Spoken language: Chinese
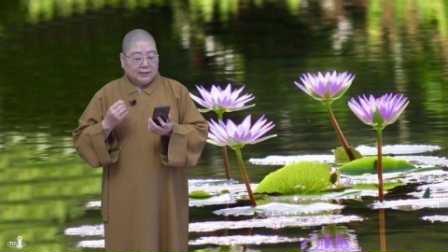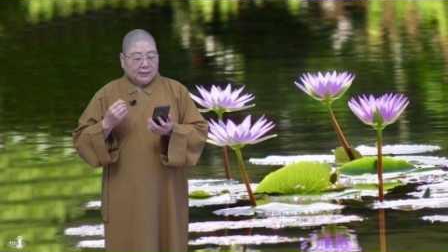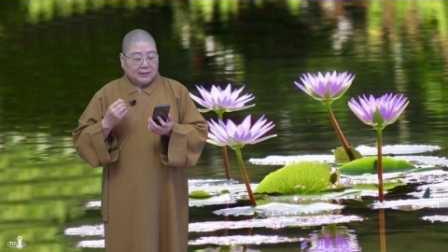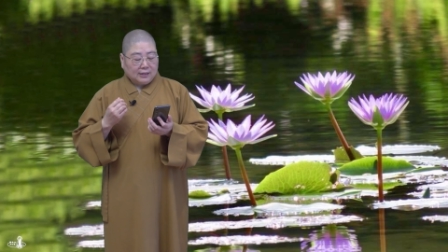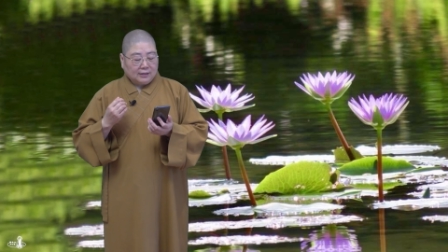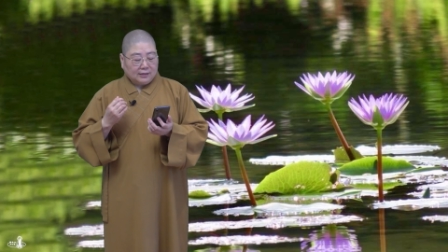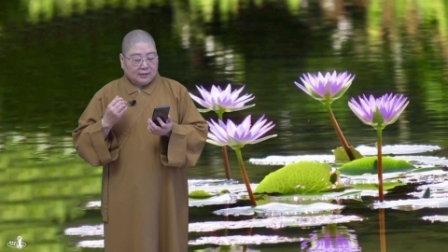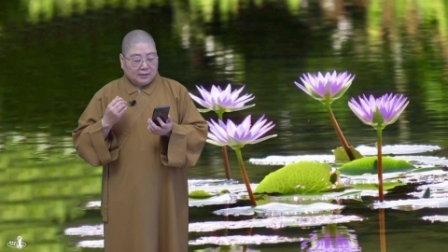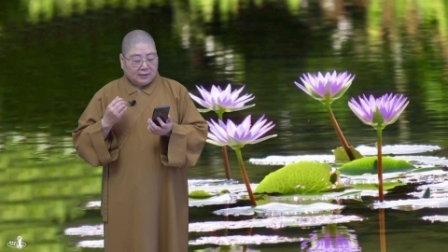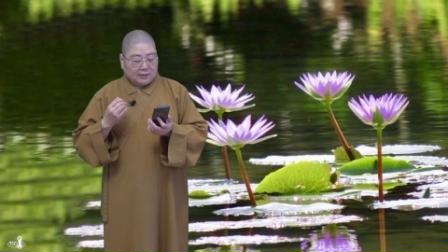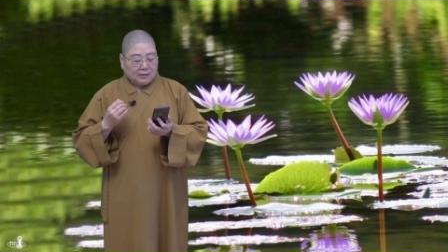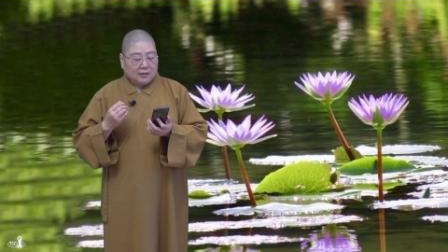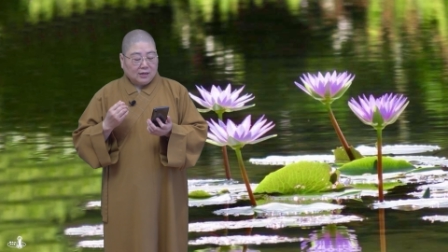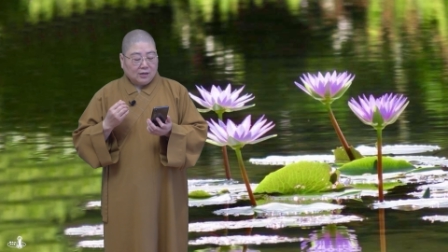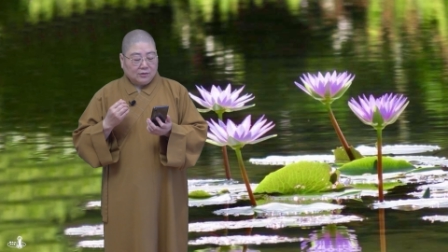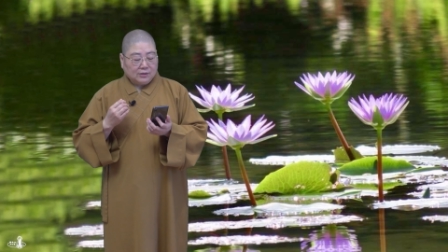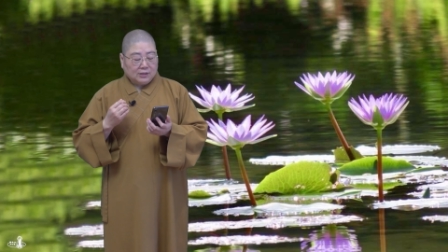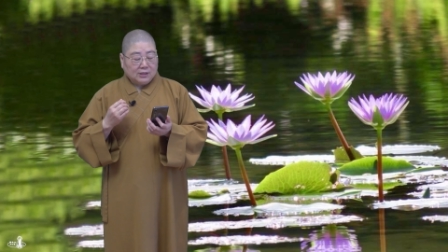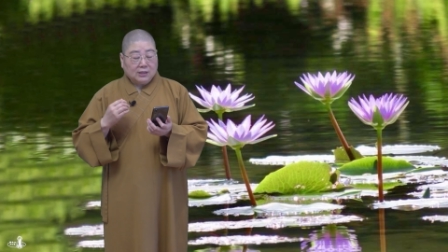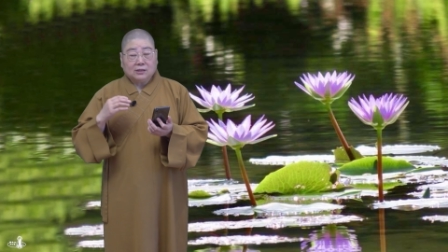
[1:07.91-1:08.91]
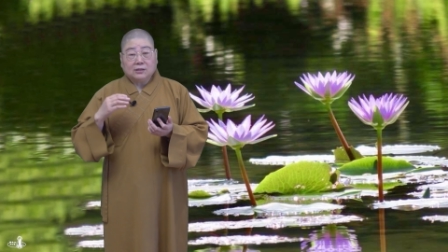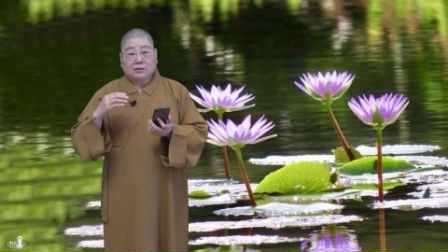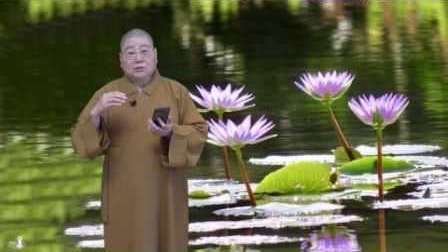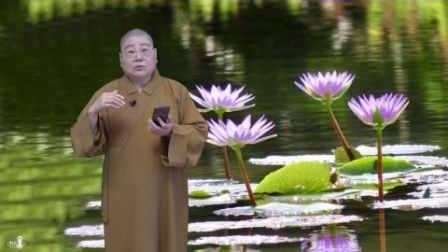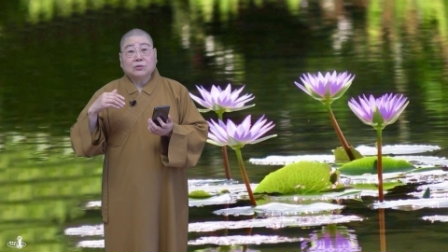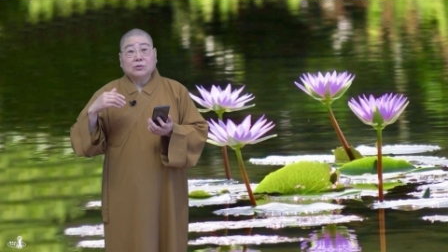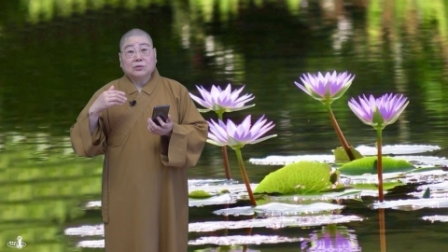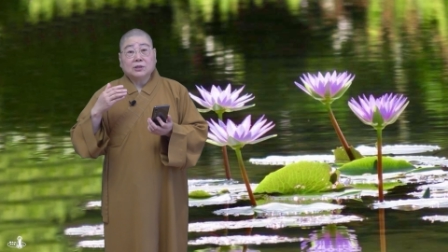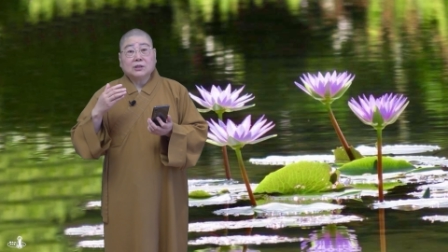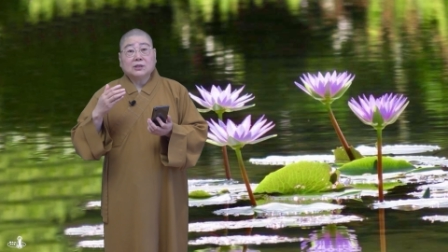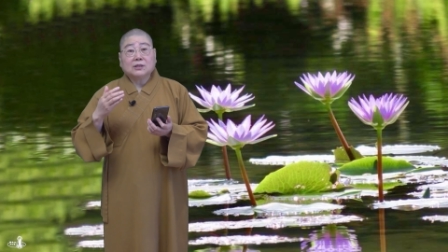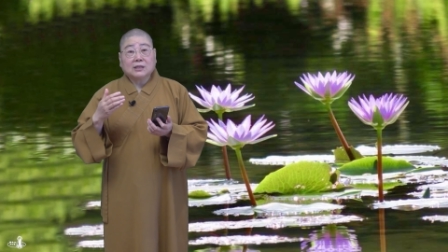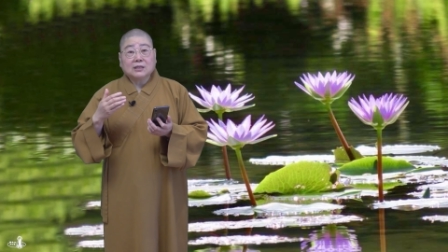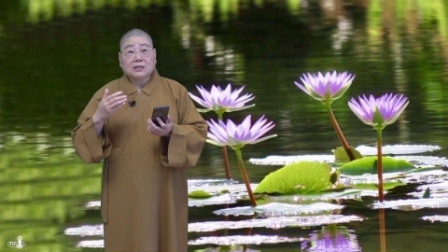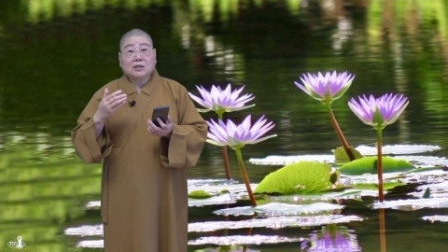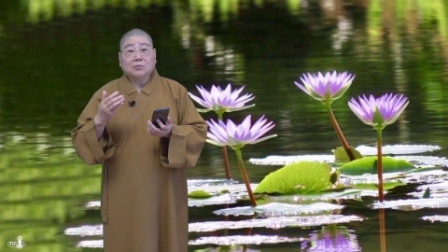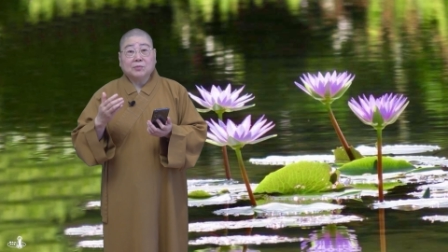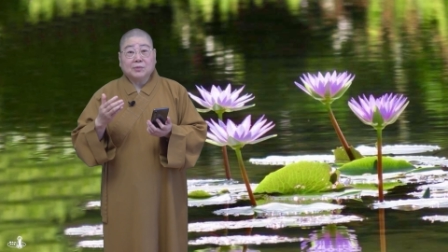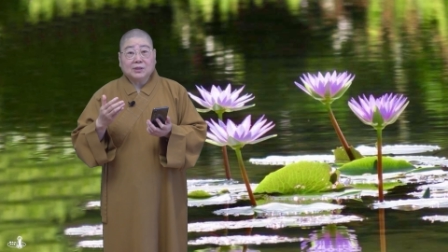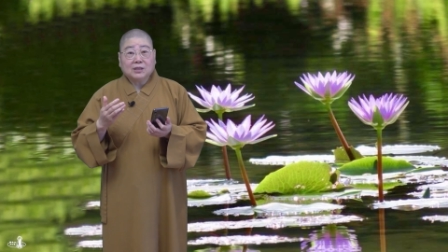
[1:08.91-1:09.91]
他很高兴，就是常
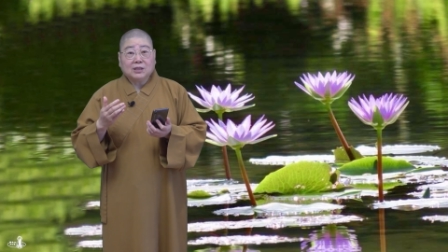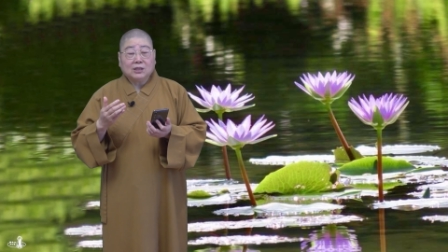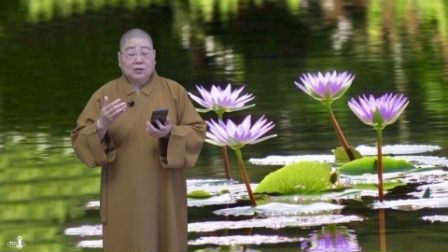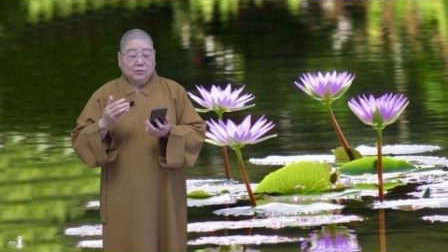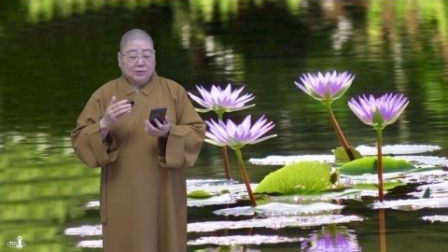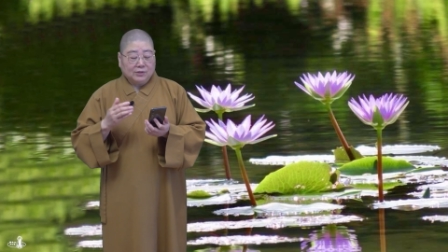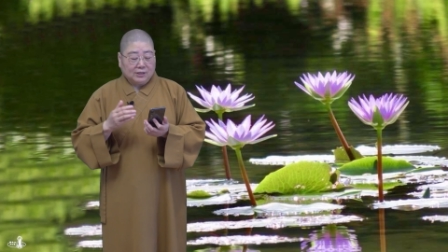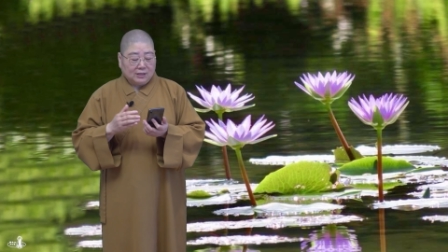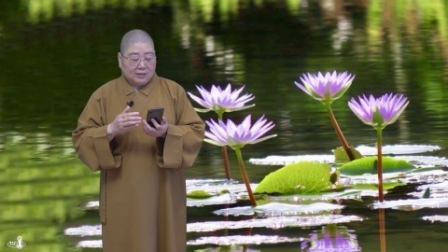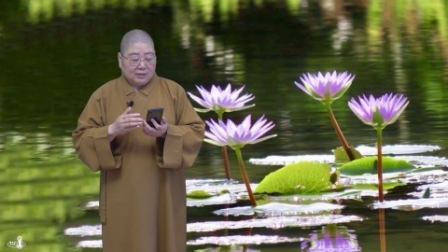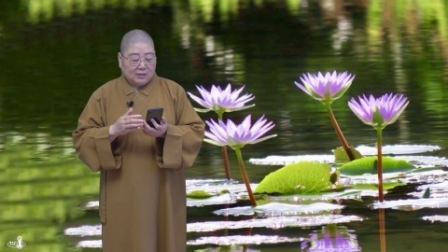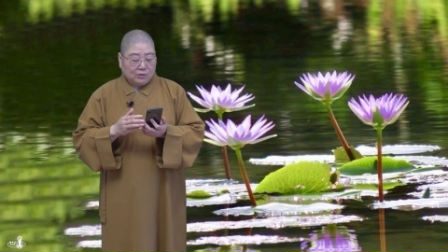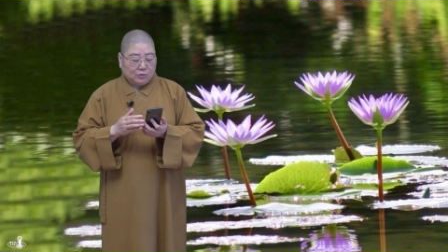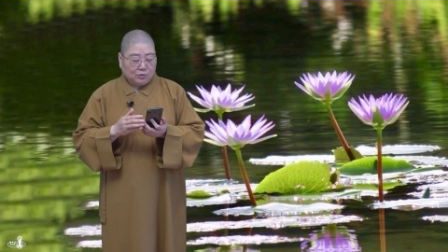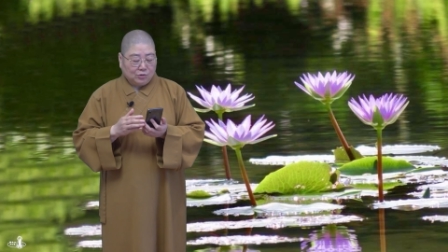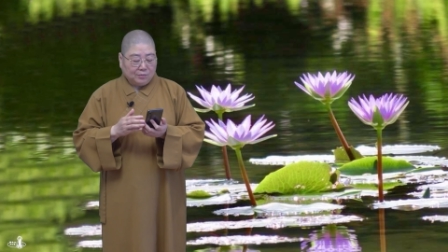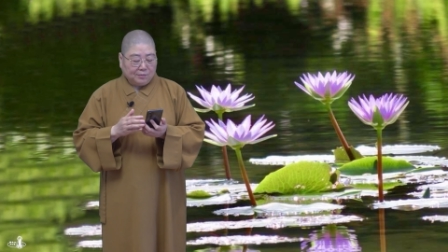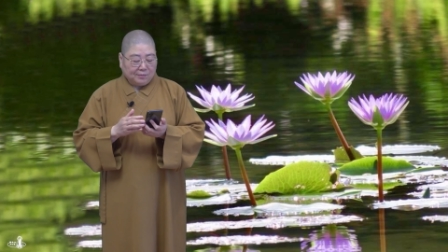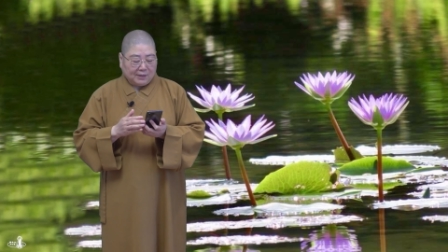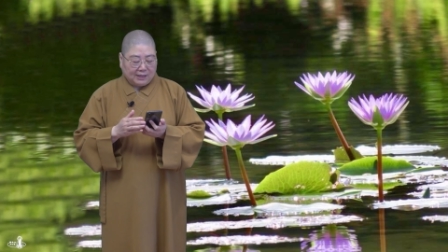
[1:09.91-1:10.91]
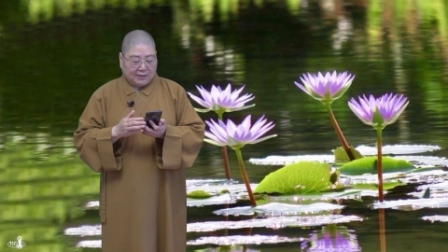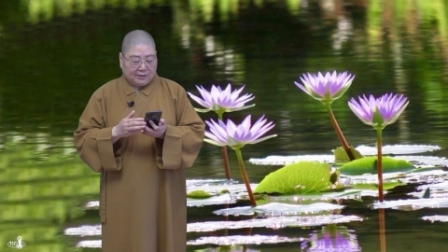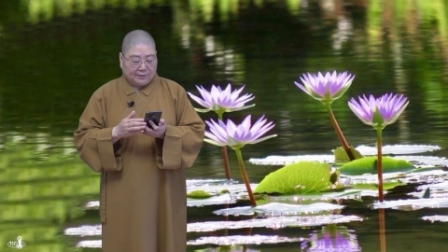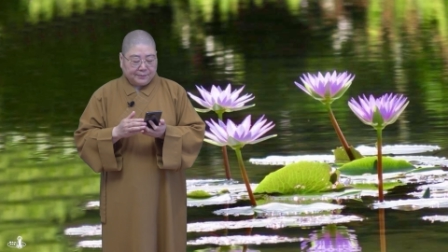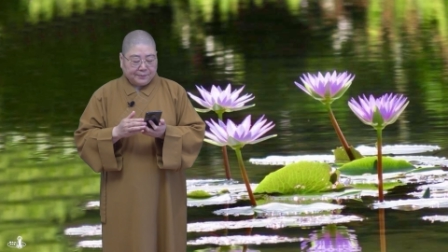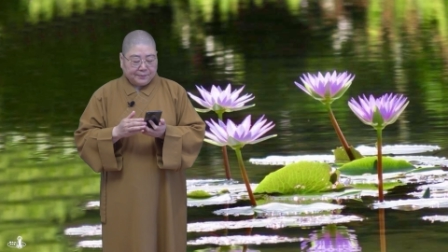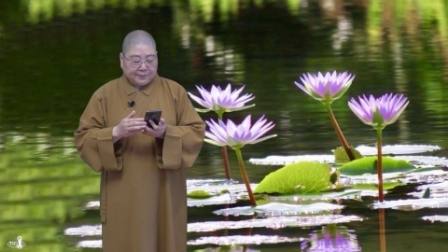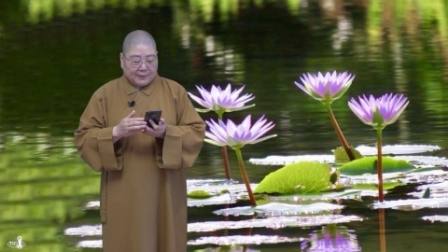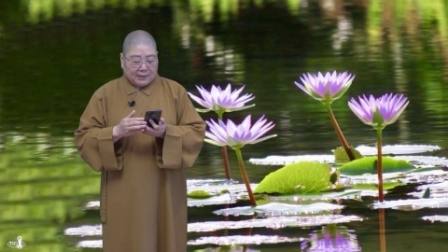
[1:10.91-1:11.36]
常我们提供一些资讯嘛哦，